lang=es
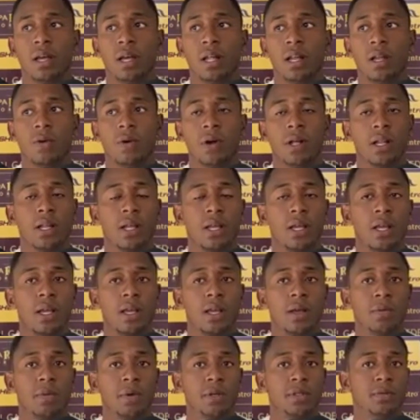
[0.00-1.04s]
al igual
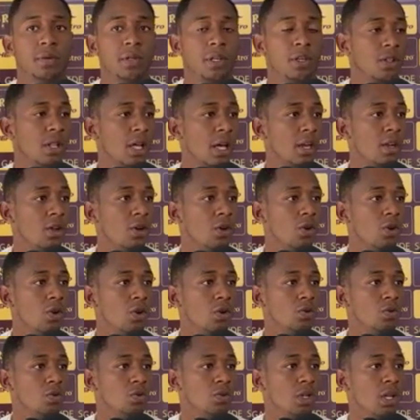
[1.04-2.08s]
que pues
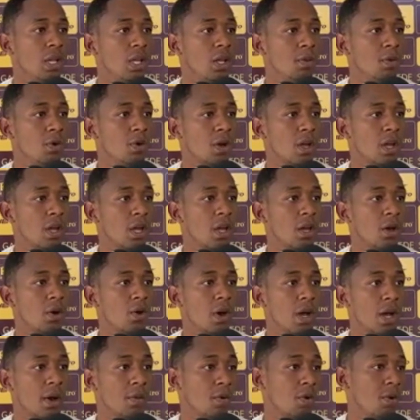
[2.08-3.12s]
Millonario, un equipo que
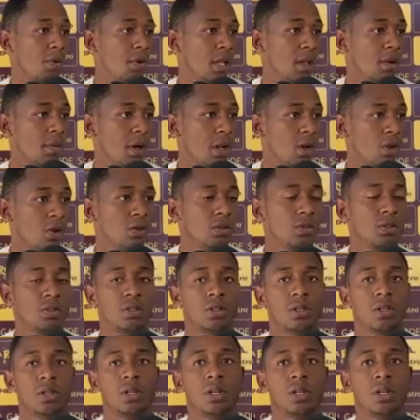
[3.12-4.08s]
juega muy bien al balón.